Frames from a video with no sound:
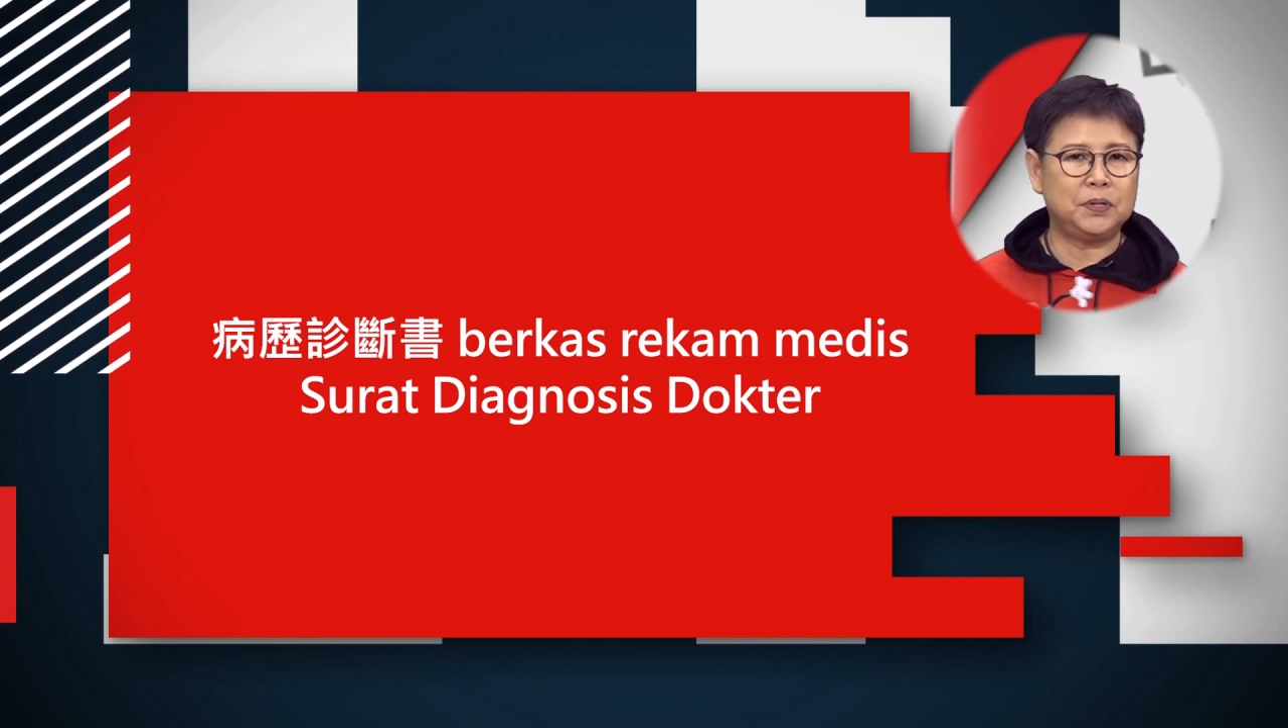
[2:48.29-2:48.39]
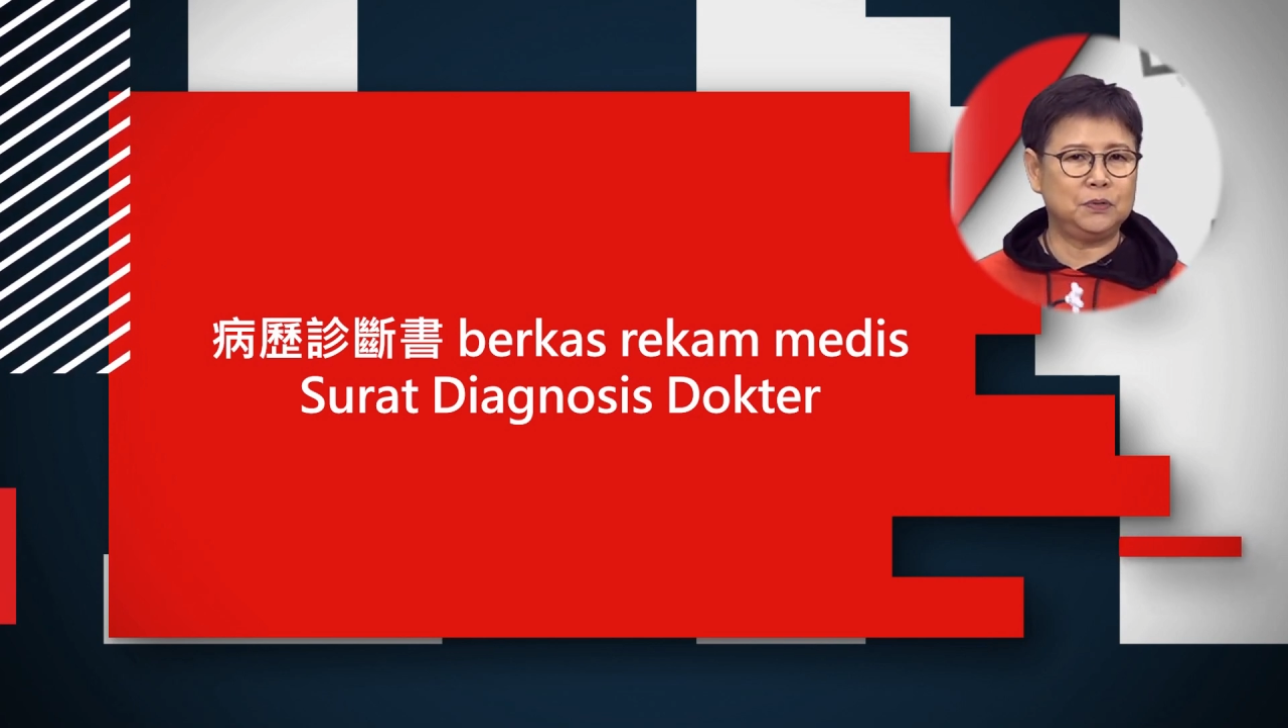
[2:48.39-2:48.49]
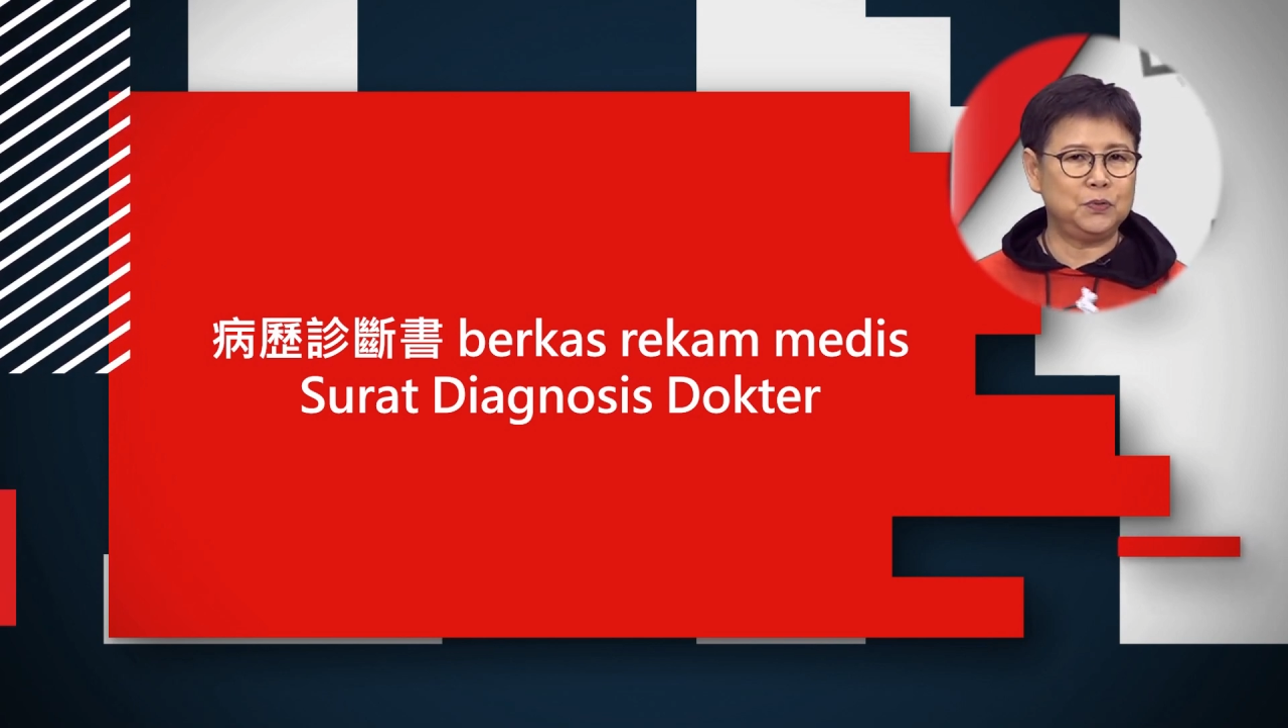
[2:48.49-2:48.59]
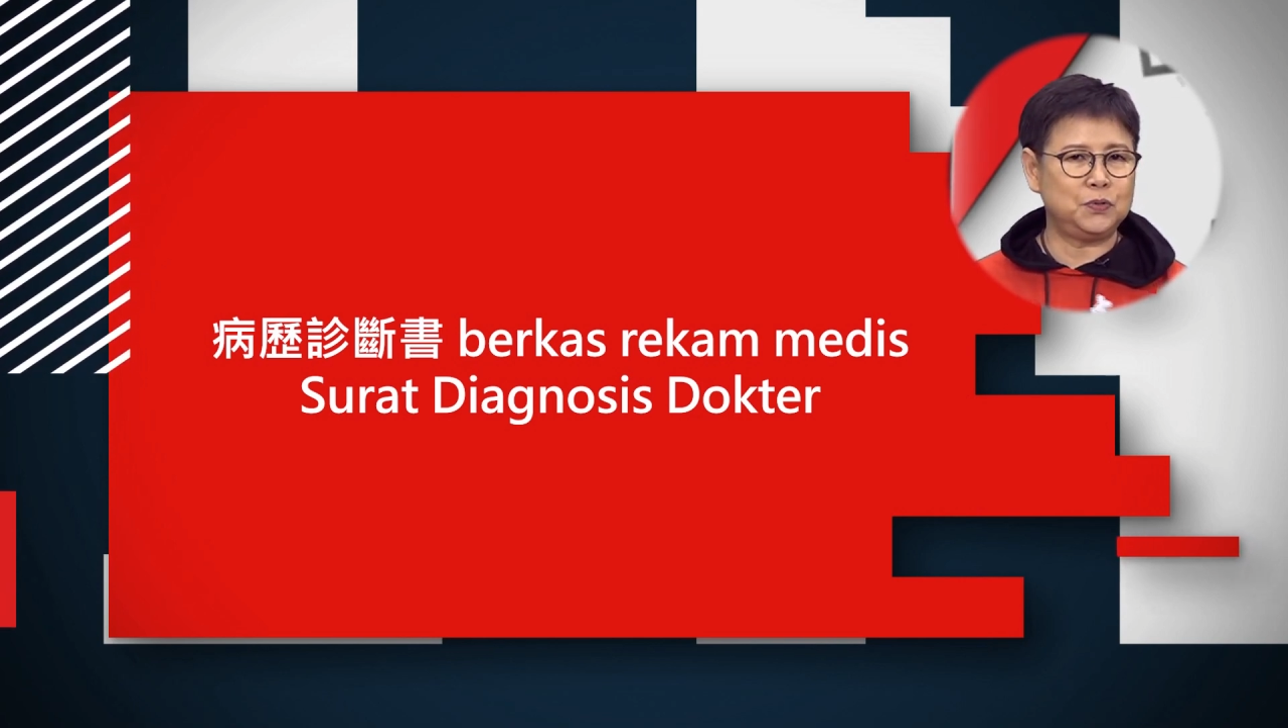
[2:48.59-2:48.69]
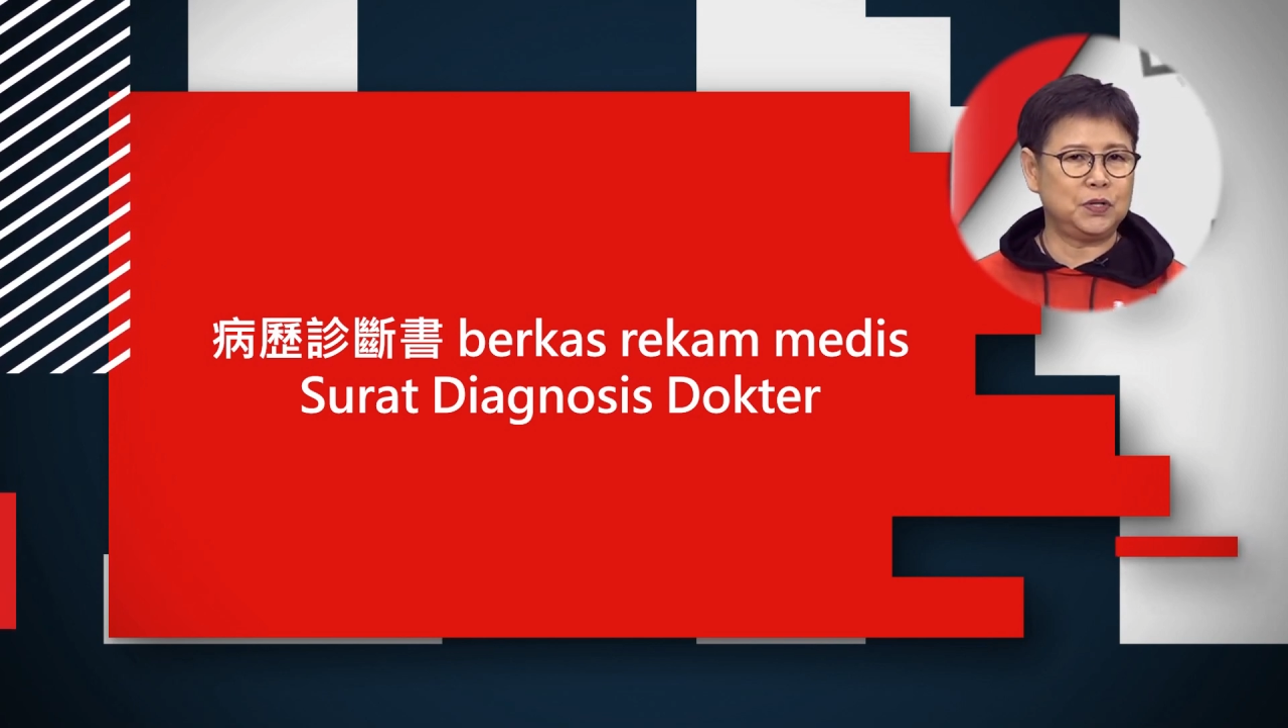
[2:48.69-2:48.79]

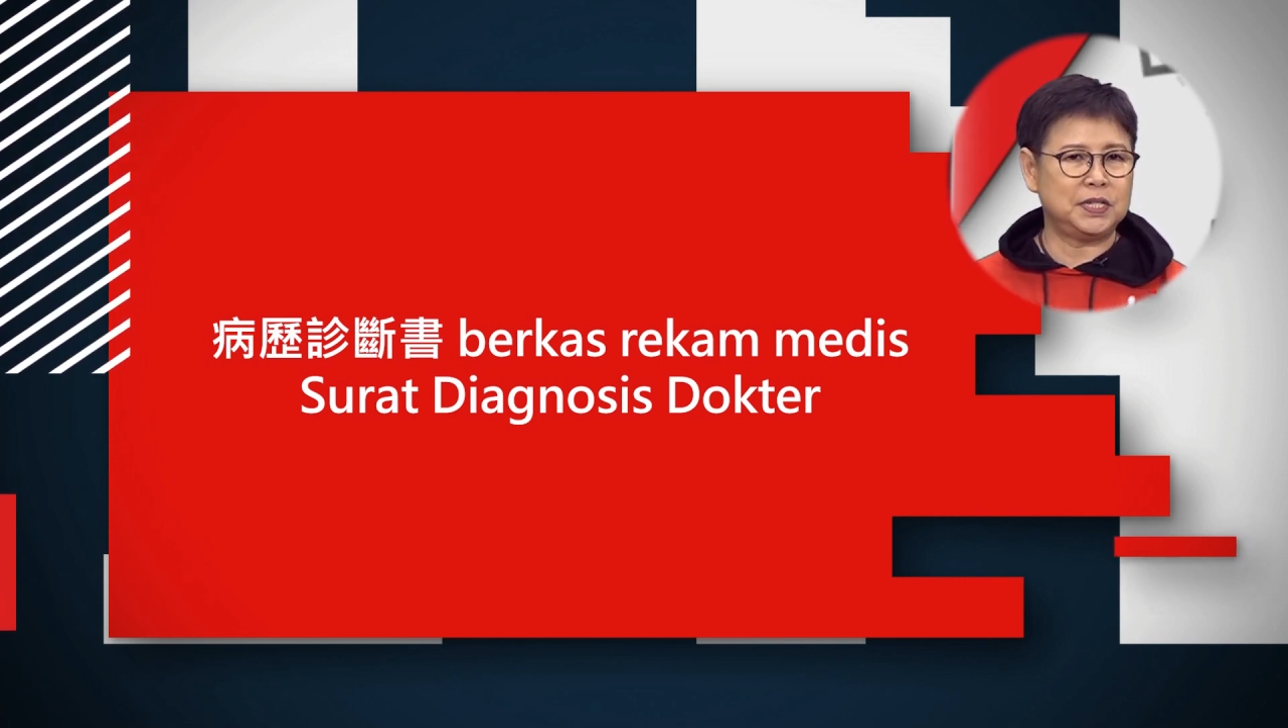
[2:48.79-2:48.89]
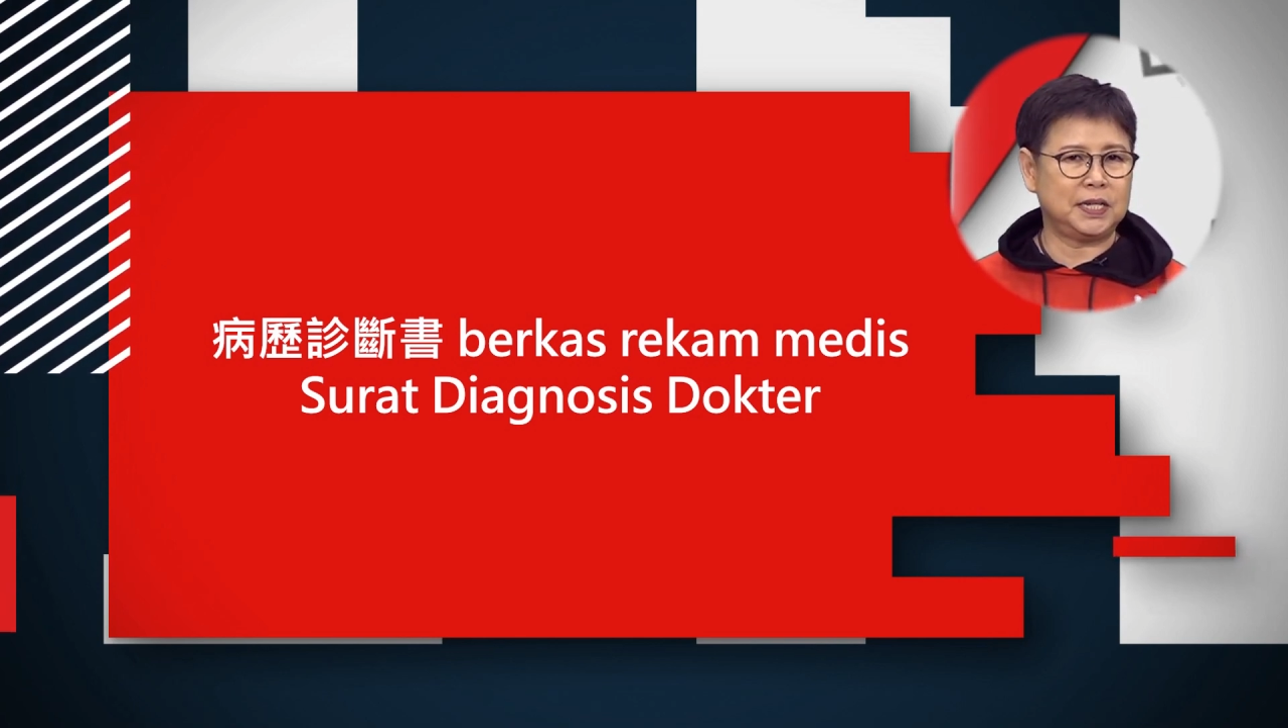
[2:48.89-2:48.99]
比如说